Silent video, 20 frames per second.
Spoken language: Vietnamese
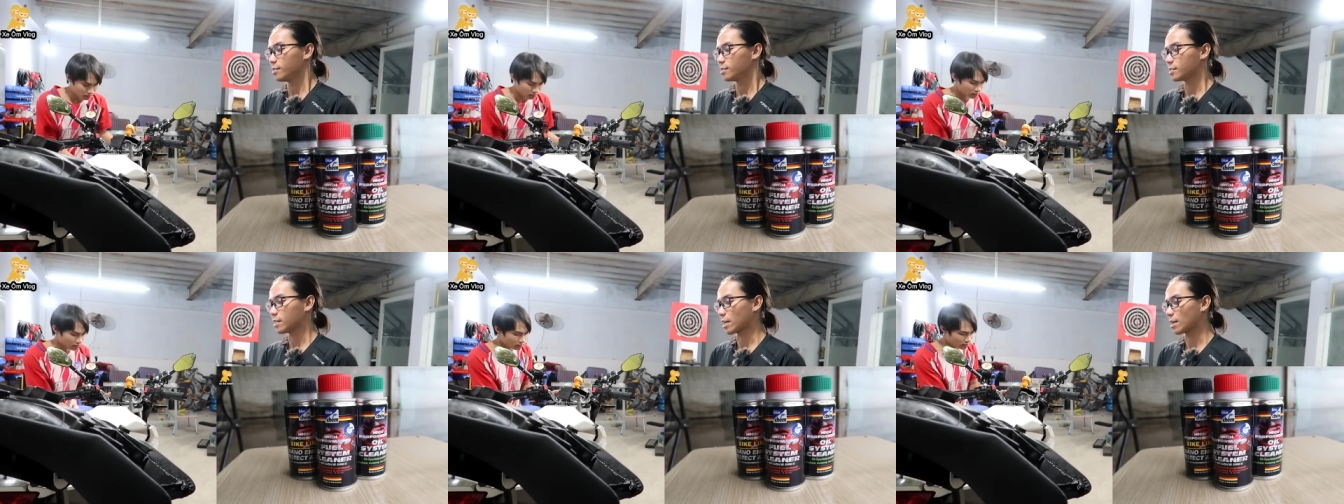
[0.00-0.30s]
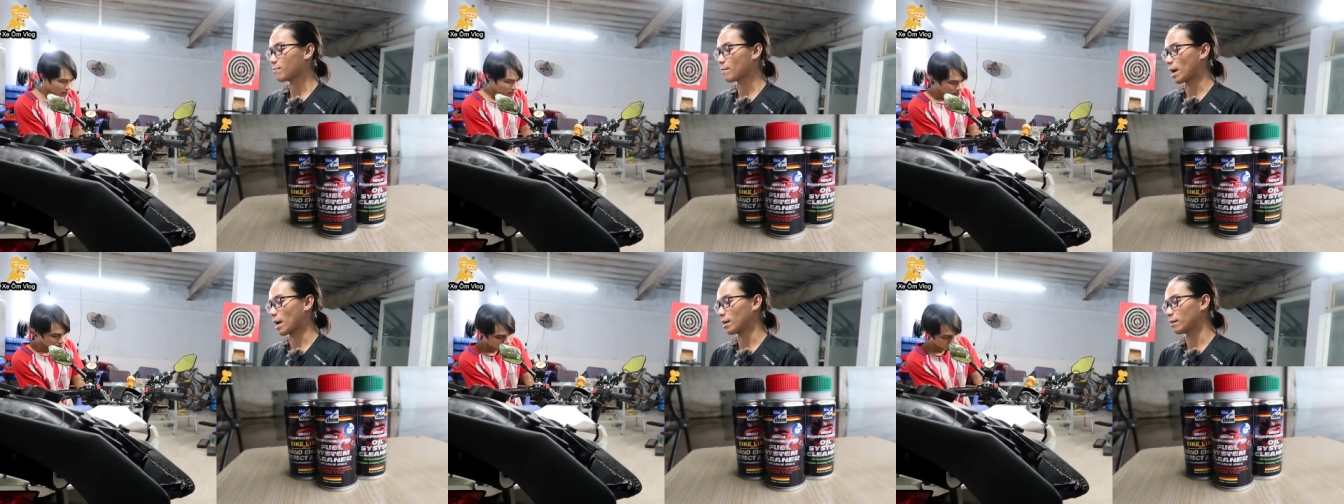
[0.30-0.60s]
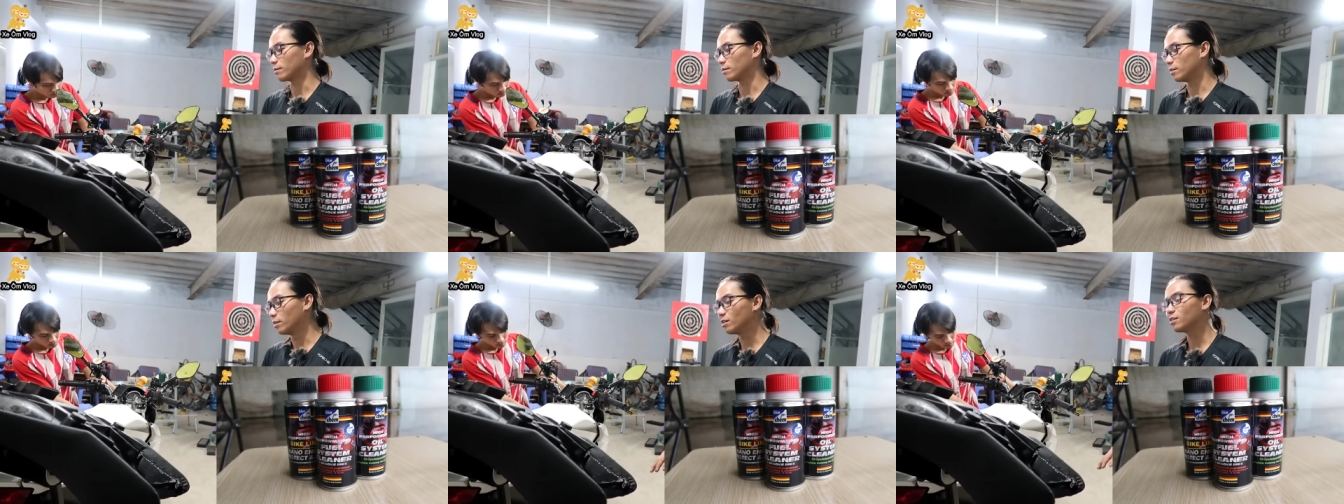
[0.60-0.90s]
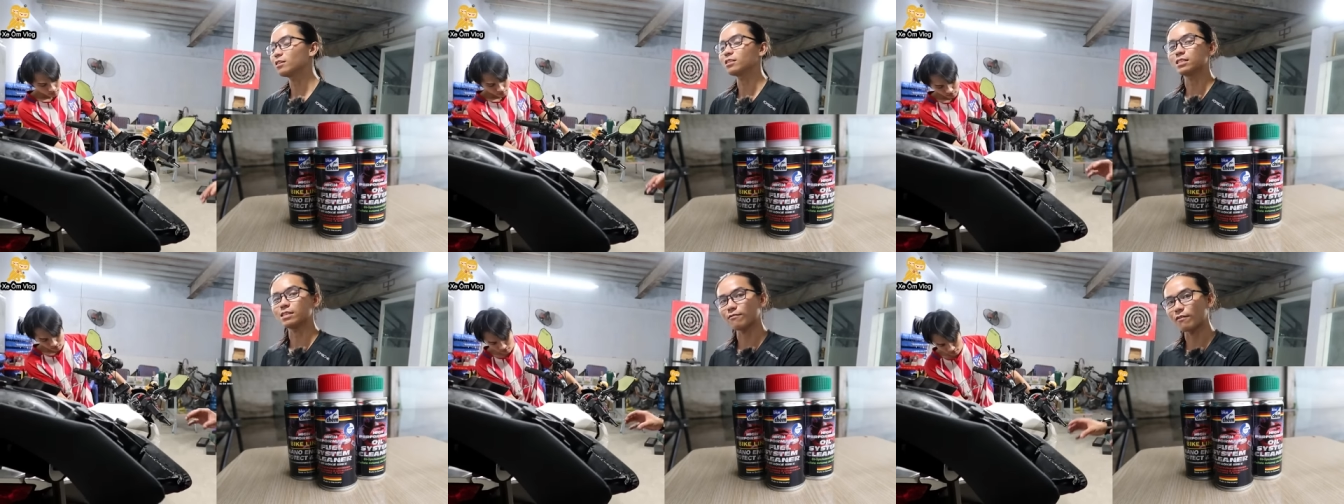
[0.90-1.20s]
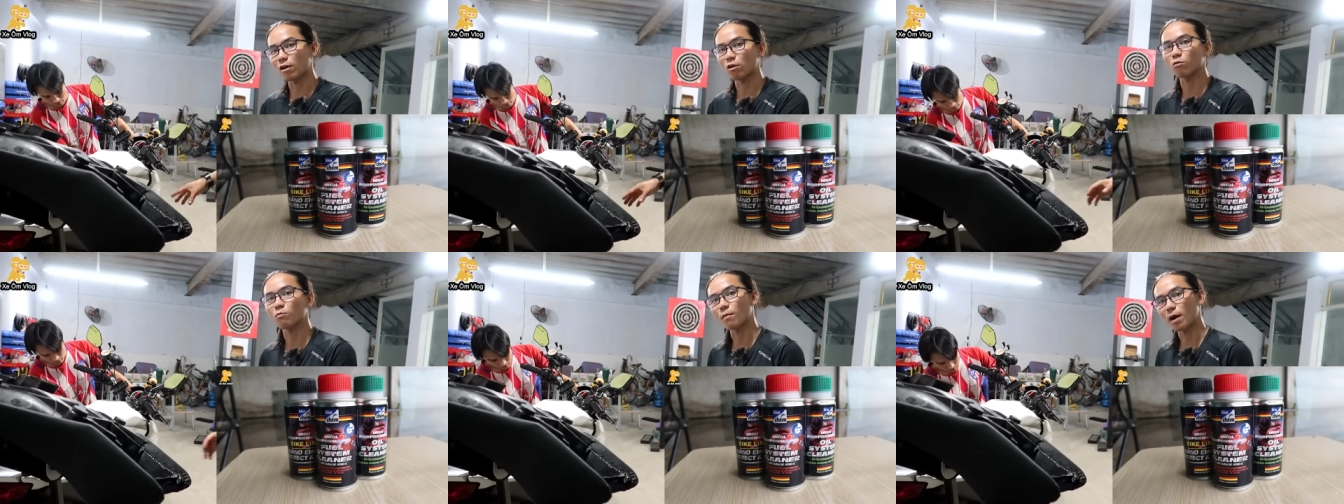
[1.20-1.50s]
xe các bạn nước nó sẽ
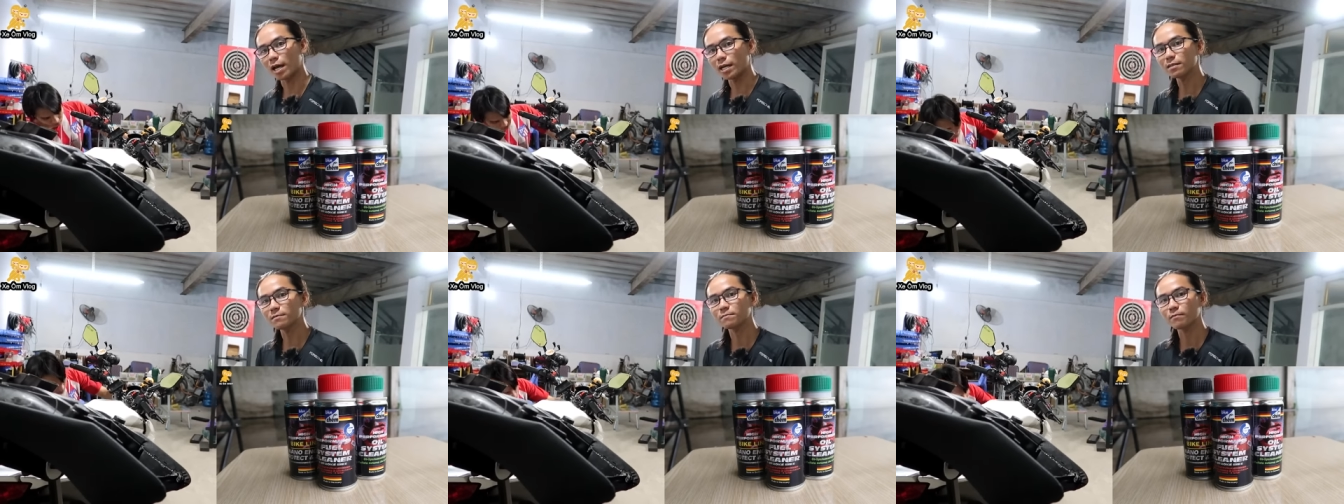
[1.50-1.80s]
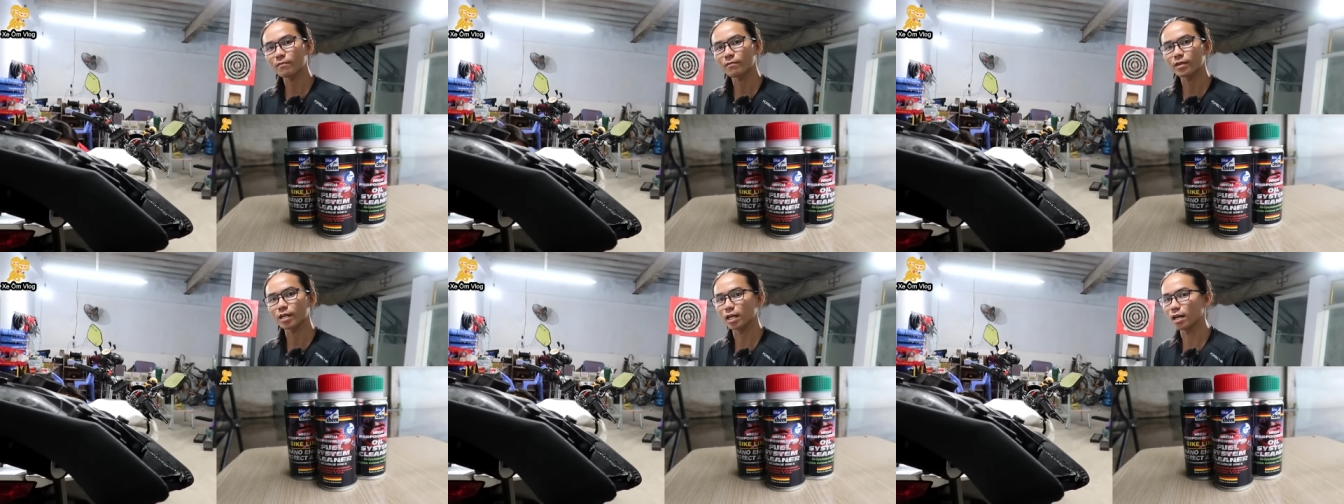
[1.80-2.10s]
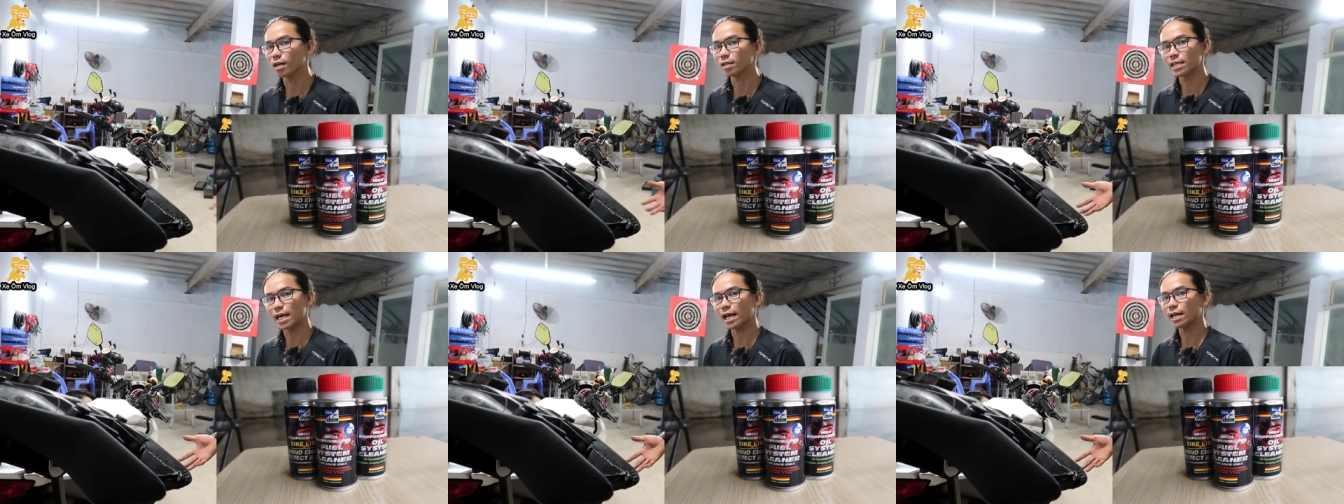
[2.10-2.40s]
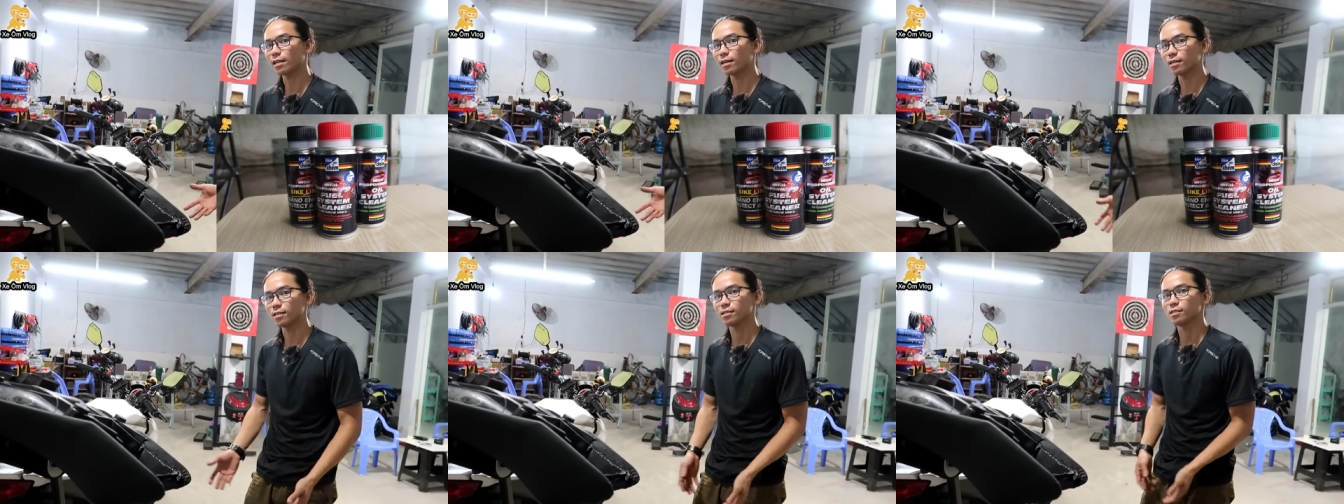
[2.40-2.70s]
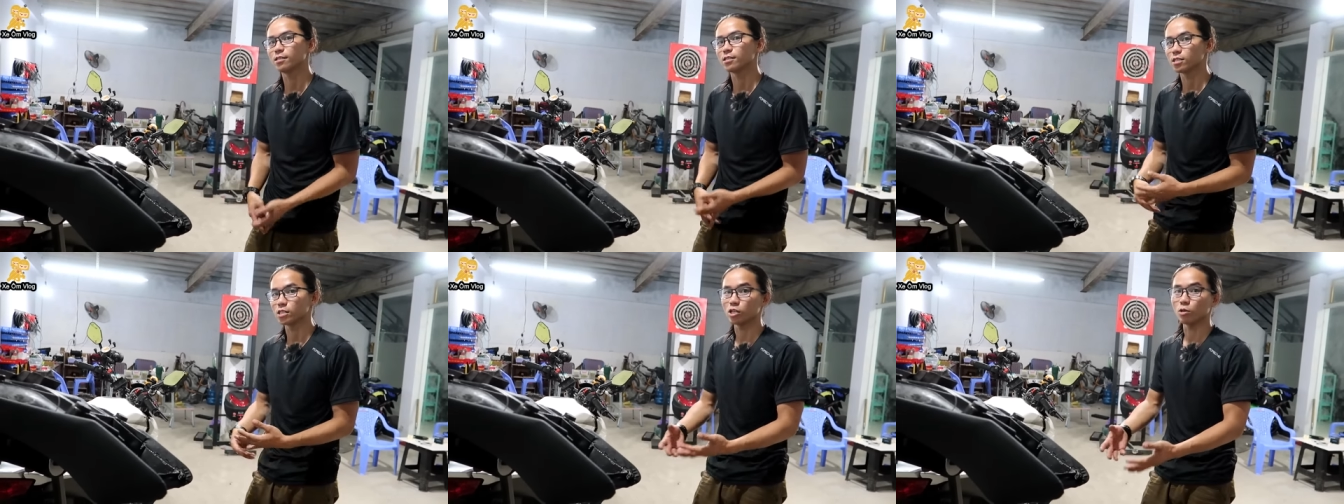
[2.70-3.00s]
vào cục máy là đơn giản thôi
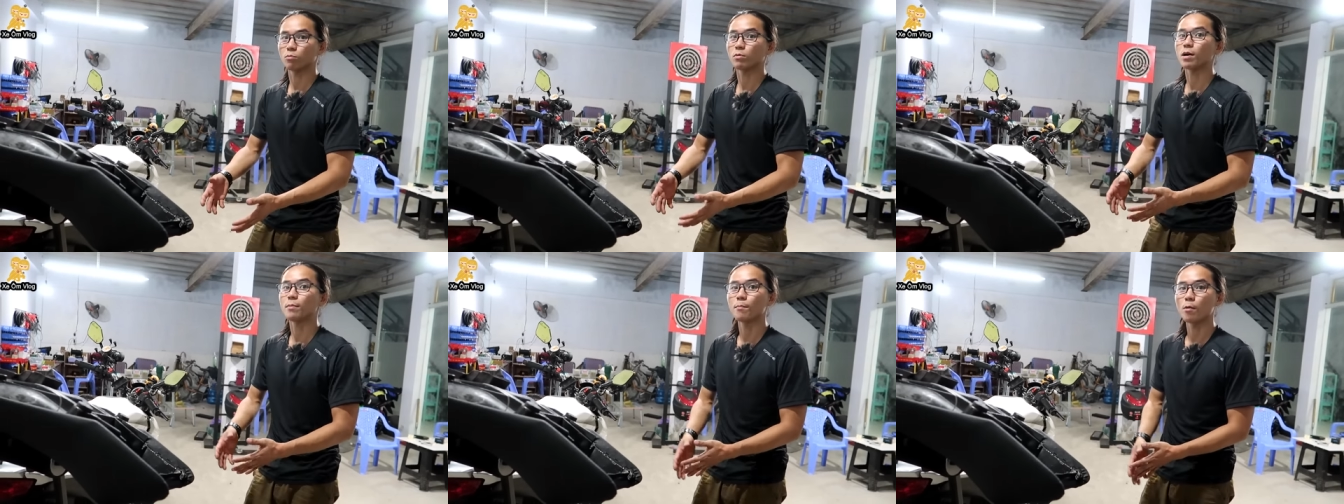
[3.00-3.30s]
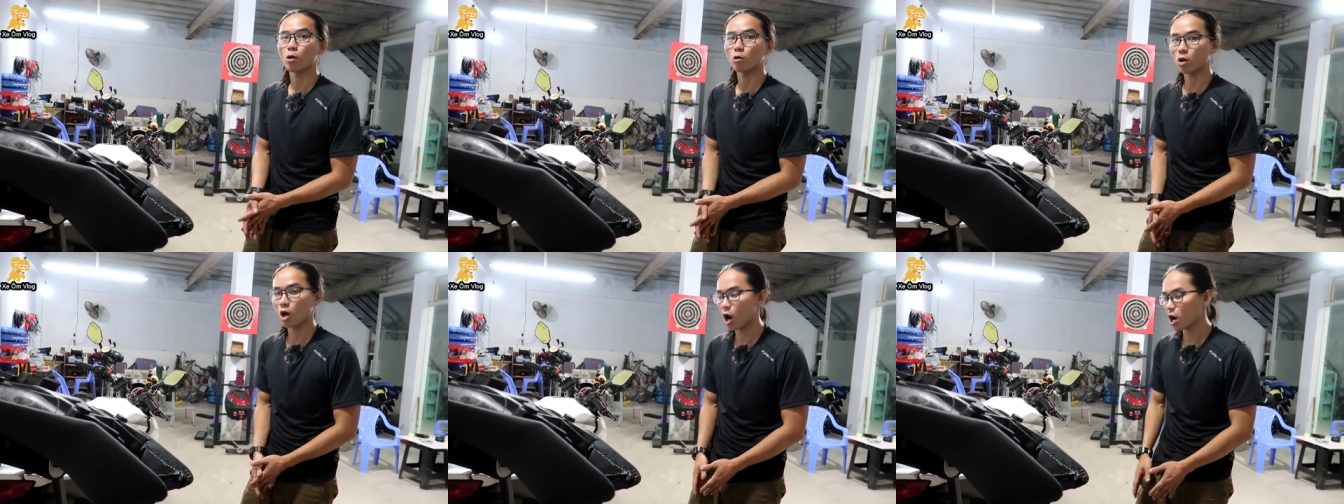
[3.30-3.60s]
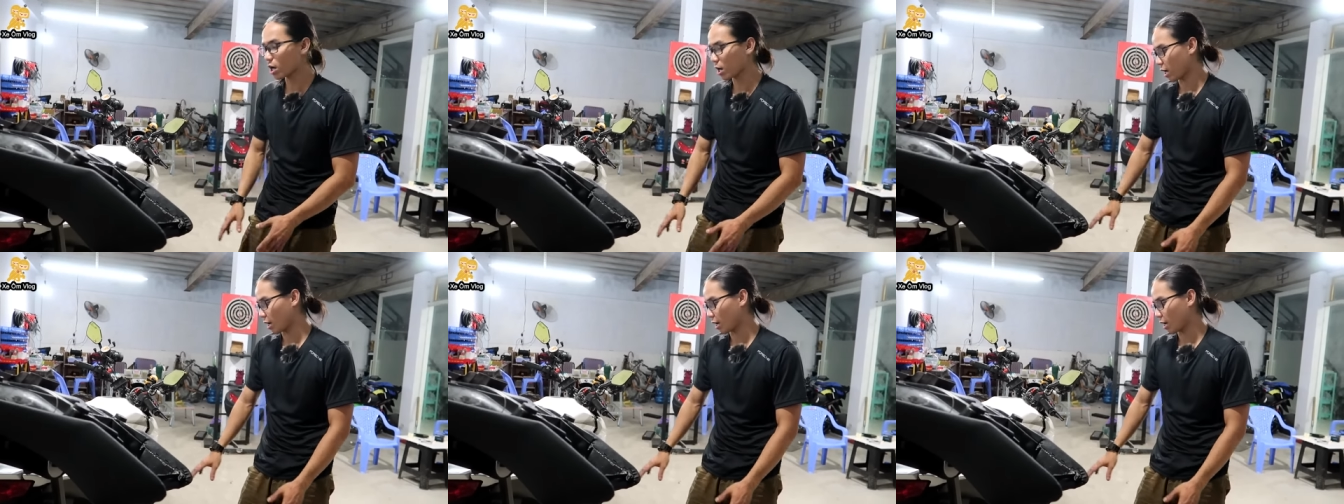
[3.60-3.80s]
sử dụng combo đó